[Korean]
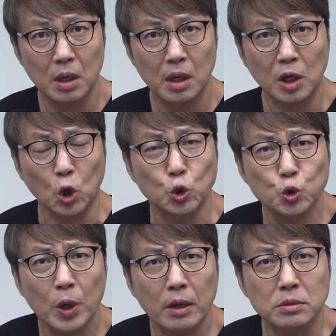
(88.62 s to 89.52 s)
그러니까 더
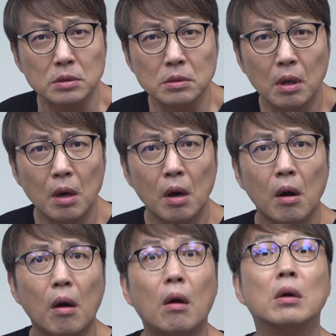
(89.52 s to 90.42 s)
중요한 것은
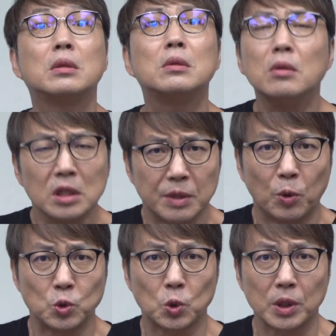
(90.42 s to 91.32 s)
어떤
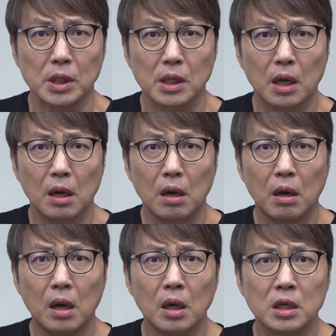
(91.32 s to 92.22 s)
기본소득인가.
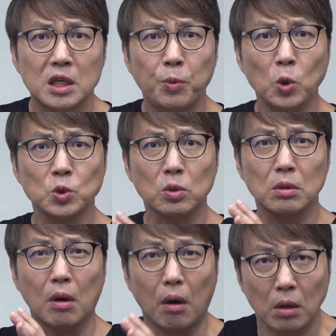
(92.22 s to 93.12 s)

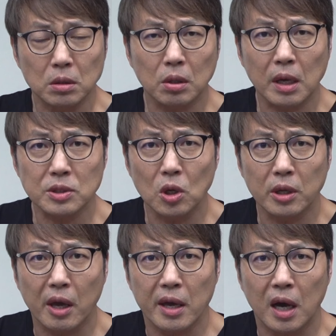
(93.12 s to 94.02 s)
기본소득을 어떻게
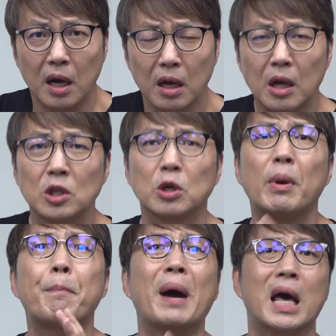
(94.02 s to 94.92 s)
설계해야
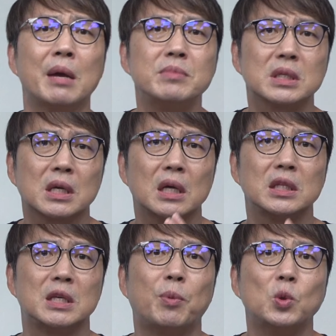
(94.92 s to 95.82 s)
정말 바람직한
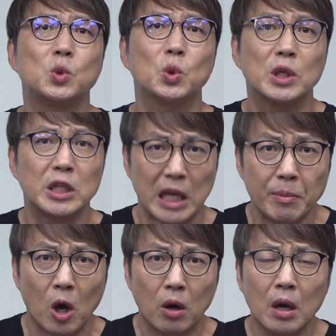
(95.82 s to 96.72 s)
기본소득이
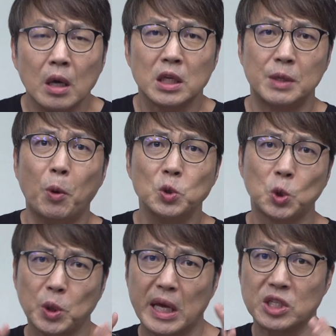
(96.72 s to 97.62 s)
되며
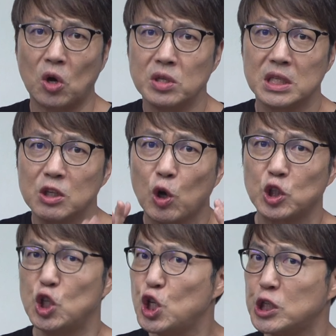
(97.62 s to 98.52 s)
기본소득의 정신과
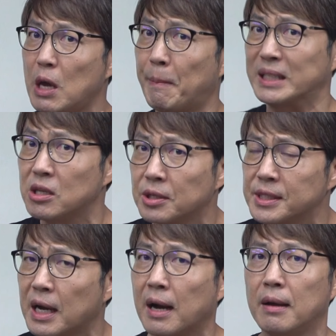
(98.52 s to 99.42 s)
취지에 맞을
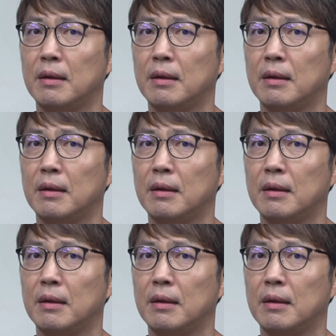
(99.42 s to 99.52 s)
것인가